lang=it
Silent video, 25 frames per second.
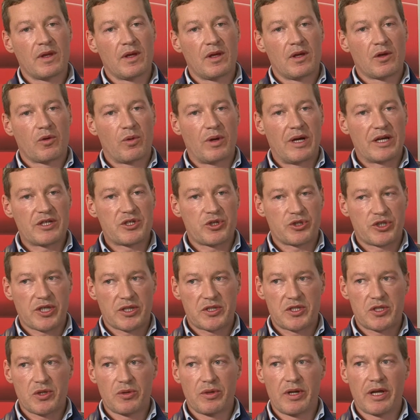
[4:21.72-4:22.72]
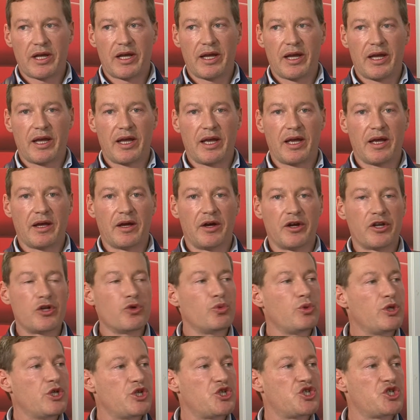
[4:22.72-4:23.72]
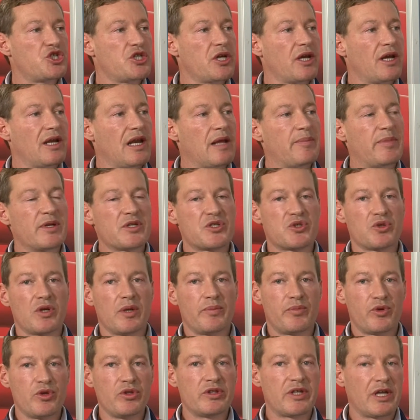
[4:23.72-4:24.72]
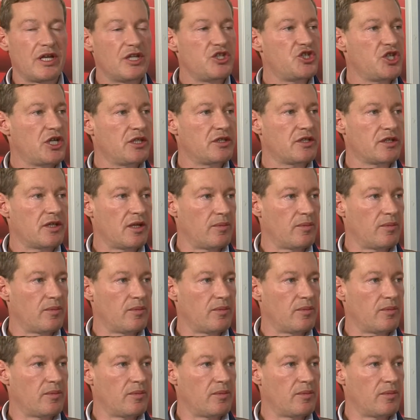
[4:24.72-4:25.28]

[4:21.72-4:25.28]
quell'associazione che riunisce le persone più intelligenti del